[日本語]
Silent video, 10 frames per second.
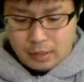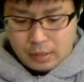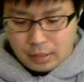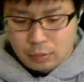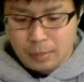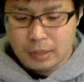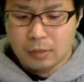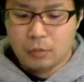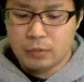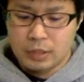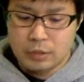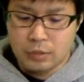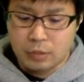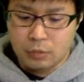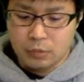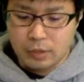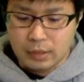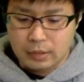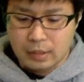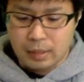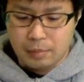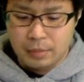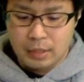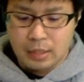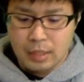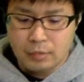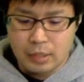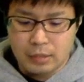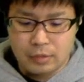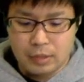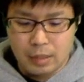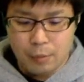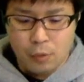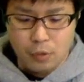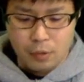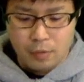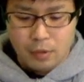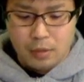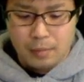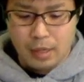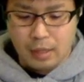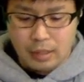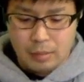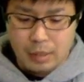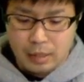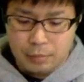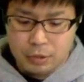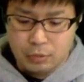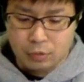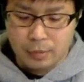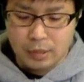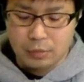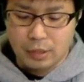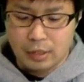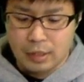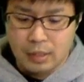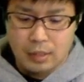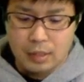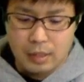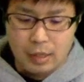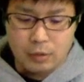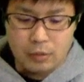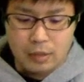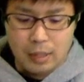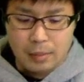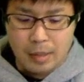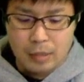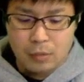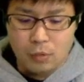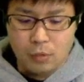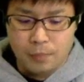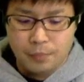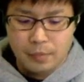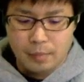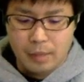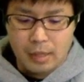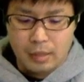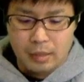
えっと、全く同じように今度はですね、bn についても、まあ、今、イプシロン止めたときにね、えー、ある、えー、番号、まあ、